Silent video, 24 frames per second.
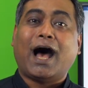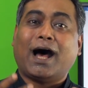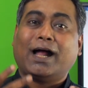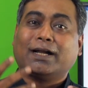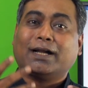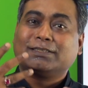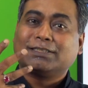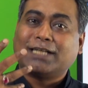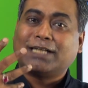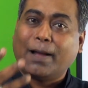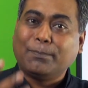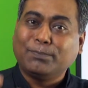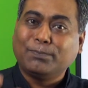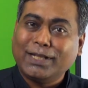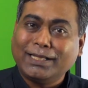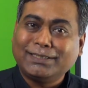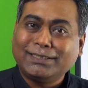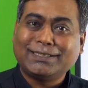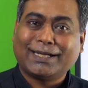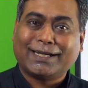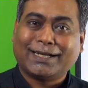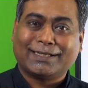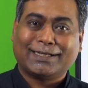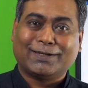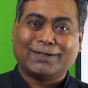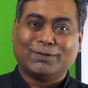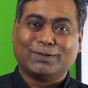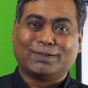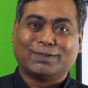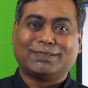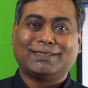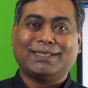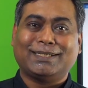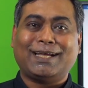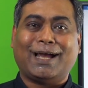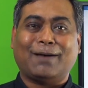আর সামনের চাকাটা
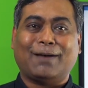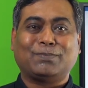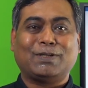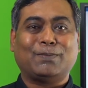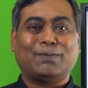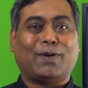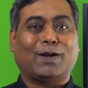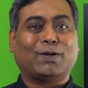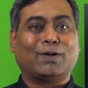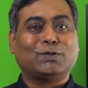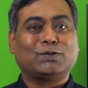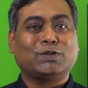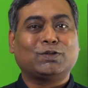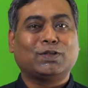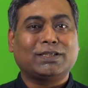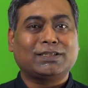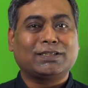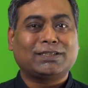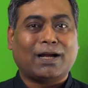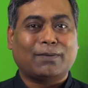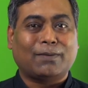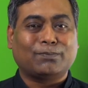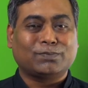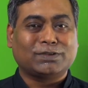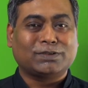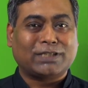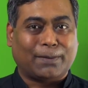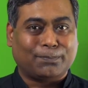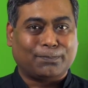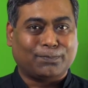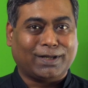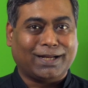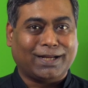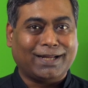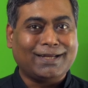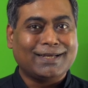হচ্ছে আপনি মানুষজনের
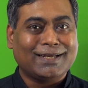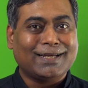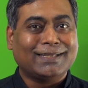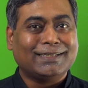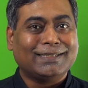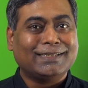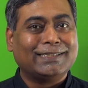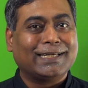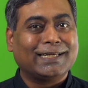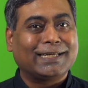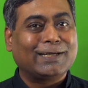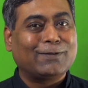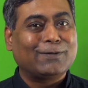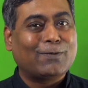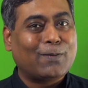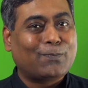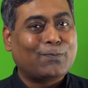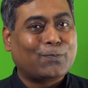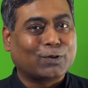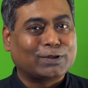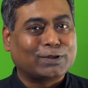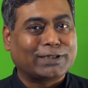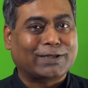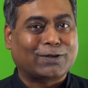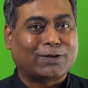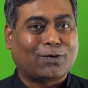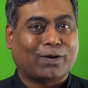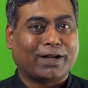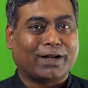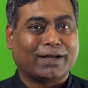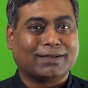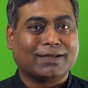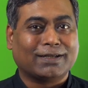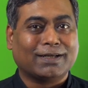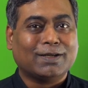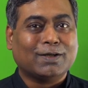সামনে নিজে কীভাবে প্রজেক্ট
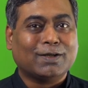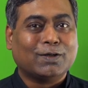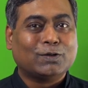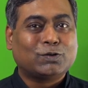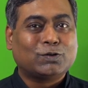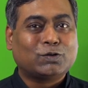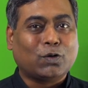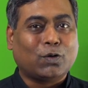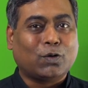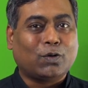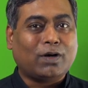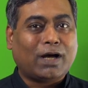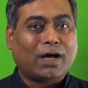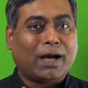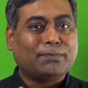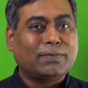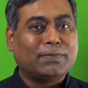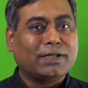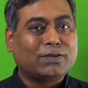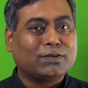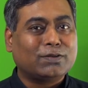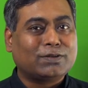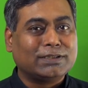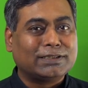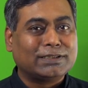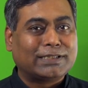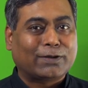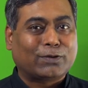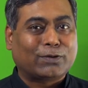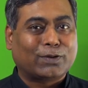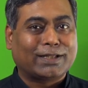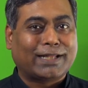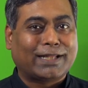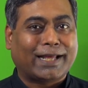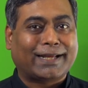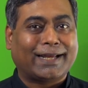করেন সো আপনি একটু চিন্তা
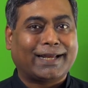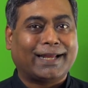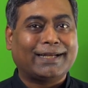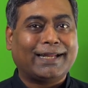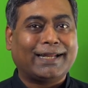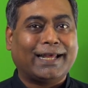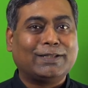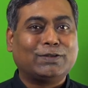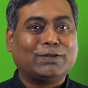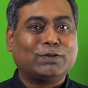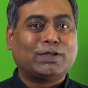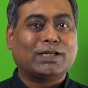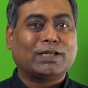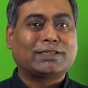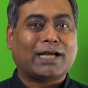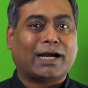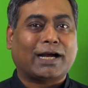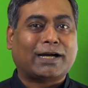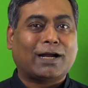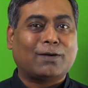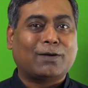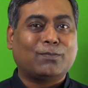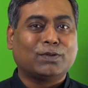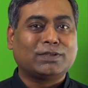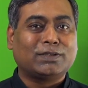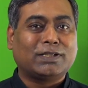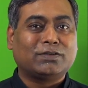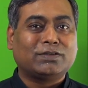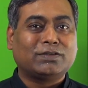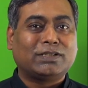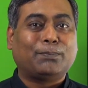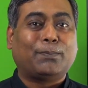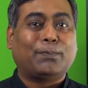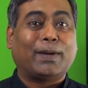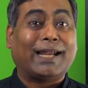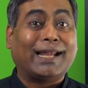করে দেখেন এই দুইটা চাকার মধ্যে
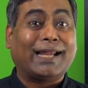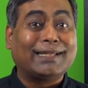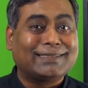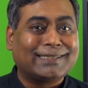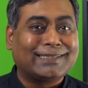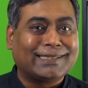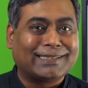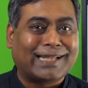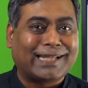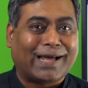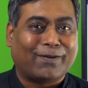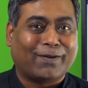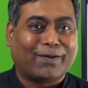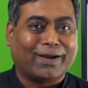যদি ব্যালেন্সিং না